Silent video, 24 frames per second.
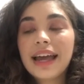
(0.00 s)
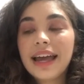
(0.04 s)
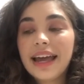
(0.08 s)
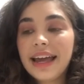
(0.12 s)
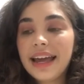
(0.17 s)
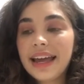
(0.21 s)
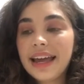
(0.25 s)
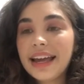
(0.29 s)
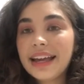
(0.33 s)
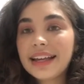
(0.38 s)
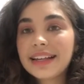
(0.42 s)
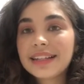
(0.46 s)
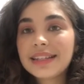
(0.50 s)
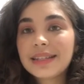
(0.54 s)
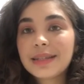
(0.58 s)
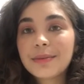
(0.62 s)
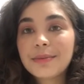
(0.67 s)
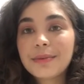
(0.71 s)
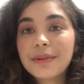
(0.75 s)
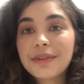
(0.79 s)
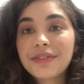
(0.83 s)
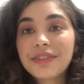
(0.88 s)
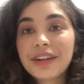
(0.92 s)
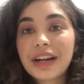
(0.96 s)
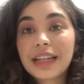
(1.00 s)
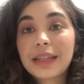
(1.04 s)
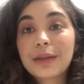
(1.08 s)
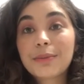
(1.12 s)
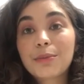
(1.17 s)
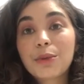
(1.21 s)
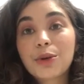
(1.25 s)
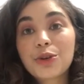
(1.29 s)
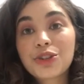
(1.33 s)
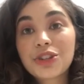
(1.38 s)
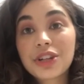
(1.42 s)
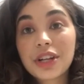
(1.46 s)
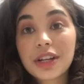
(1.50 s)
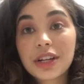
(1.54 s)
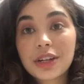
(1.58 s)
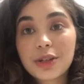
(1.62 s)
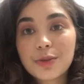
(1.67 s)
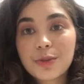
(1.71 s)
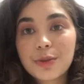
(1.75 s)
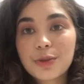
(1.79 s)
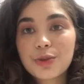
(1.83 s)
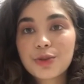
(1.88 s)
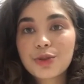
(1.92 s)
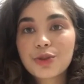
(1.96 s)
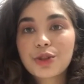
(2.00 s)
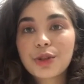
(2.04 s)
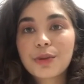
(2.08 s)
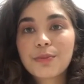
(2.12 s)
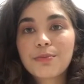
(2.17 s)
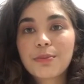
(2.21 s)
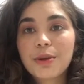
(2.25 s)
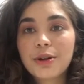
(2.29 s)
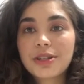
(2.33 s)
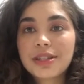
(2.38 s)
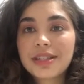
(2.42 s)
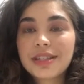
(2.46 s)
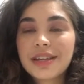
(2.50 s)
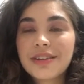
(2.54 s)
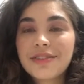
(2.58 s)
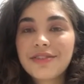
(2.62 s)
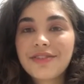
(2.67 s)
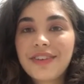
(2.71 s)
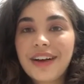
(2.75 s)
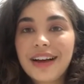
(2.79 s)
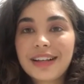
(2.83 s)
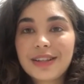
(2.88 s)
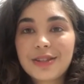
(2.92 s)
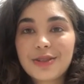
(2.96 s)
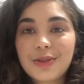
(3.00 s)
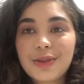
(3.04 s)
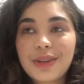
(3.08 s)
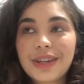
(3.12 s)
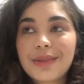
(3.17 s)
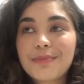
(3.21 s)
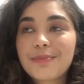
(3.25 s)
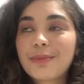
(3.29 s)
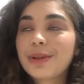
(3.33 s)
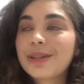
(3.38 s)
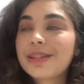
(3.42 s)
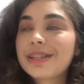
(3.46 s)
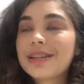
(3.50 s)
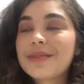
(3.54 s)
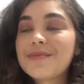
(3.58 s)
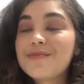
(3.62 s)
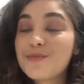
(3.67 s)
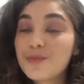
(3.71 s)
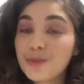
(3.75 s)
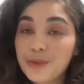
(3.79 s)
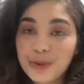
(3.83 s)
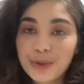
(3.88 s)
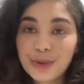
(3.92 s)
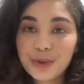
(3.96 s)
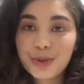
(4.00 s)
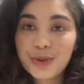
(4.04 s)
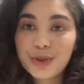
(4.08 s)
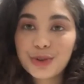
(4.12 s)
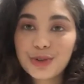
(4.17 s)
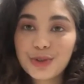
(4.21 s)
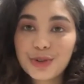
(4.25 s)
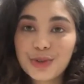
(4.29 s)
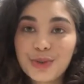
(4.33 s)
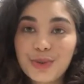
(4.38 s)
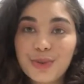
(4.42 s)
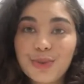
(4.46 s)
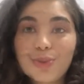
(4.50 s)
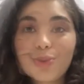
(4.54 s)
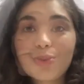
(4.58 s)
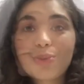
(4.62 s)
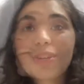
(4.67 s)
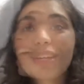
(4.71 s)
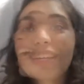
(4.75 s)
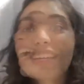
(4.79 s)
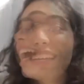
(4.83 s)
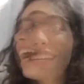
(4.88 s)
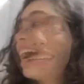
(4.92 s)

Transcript: é, simplificada, mostrar que as pessoas que pode ser fácil e que pode ser muito gostoso.